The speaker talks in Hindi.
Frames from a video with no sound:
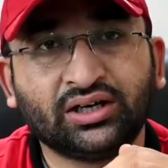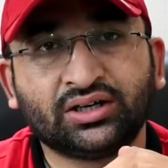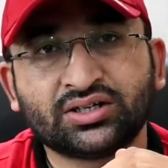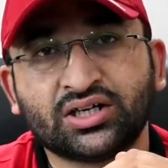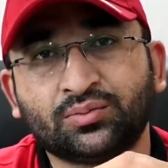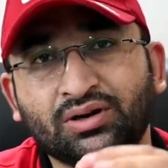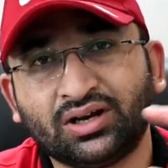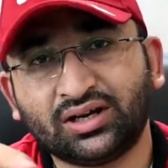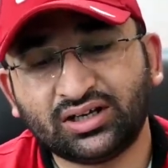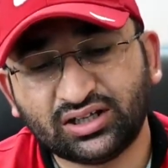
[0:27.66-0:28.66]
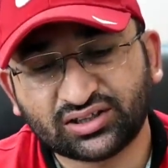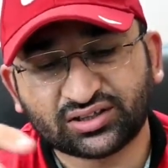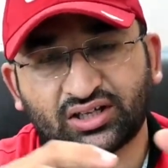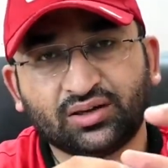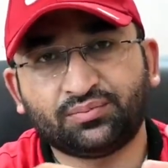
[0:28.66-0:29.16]
इंटरचेंज पर लेकिन
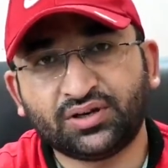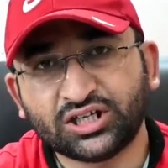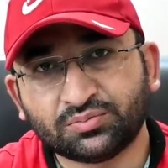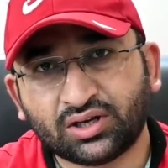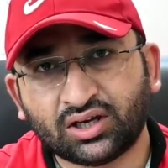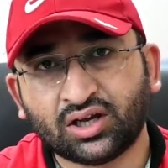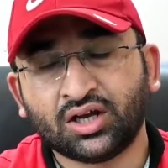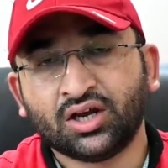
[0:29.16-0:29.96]
इसके बीच में